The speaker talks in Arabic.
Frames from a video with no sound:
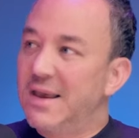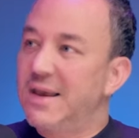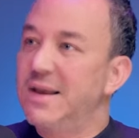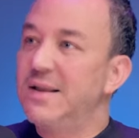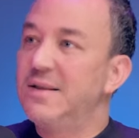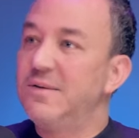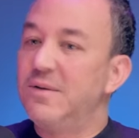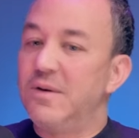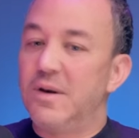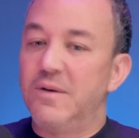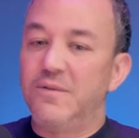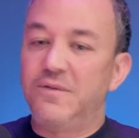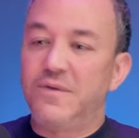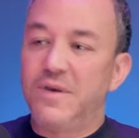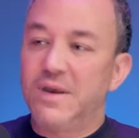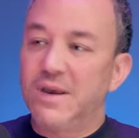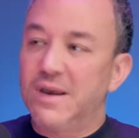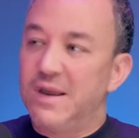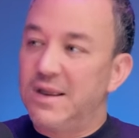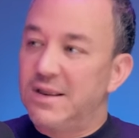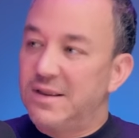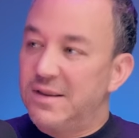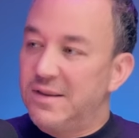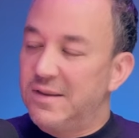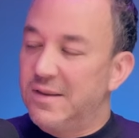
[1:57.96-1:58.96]
اكيد فيك
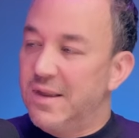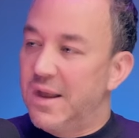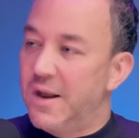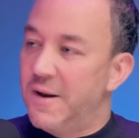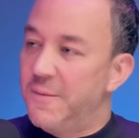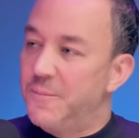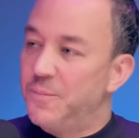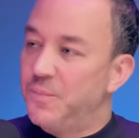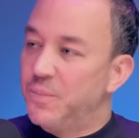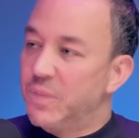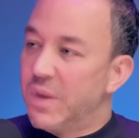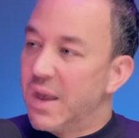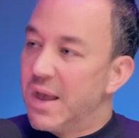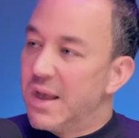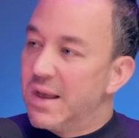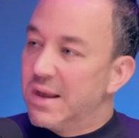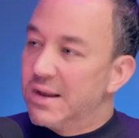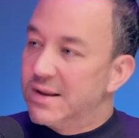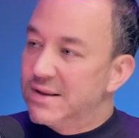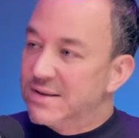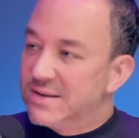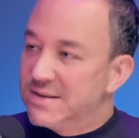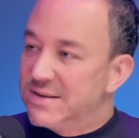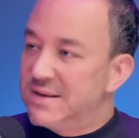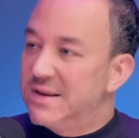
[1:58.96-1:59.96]

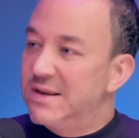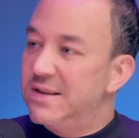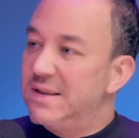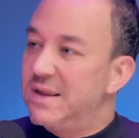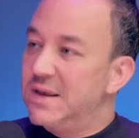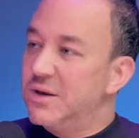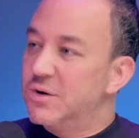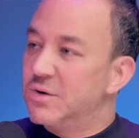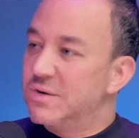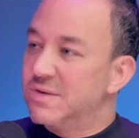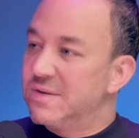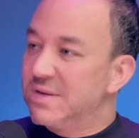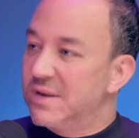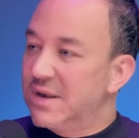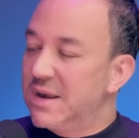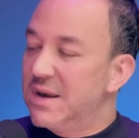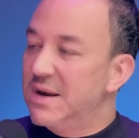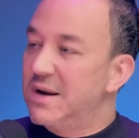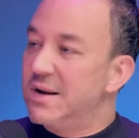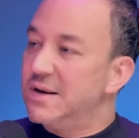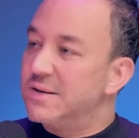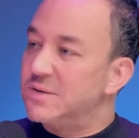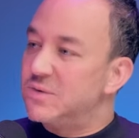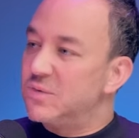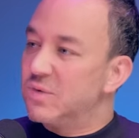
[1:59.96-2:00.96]
تزيدي يور
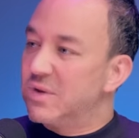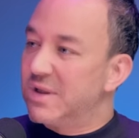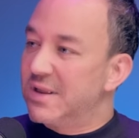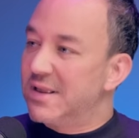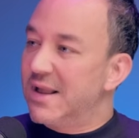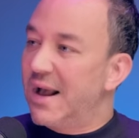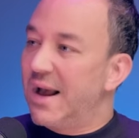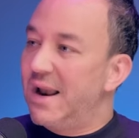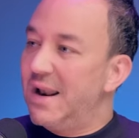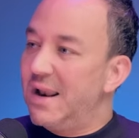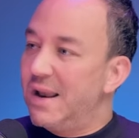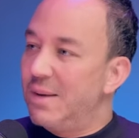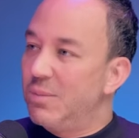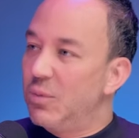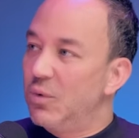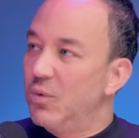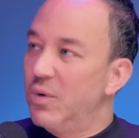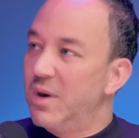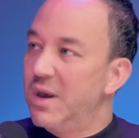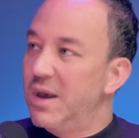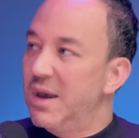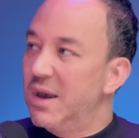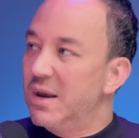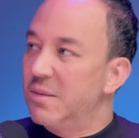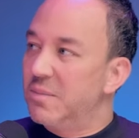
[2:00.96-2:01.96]
سكيلز وتتعلمي
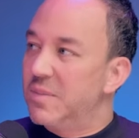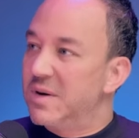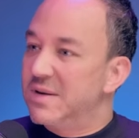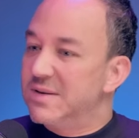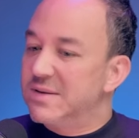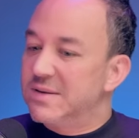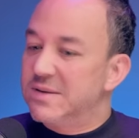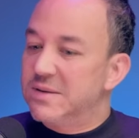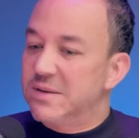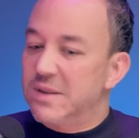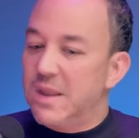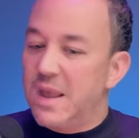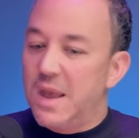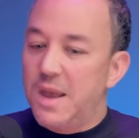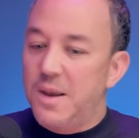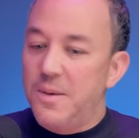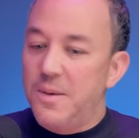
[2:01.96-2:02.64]
وهيك بس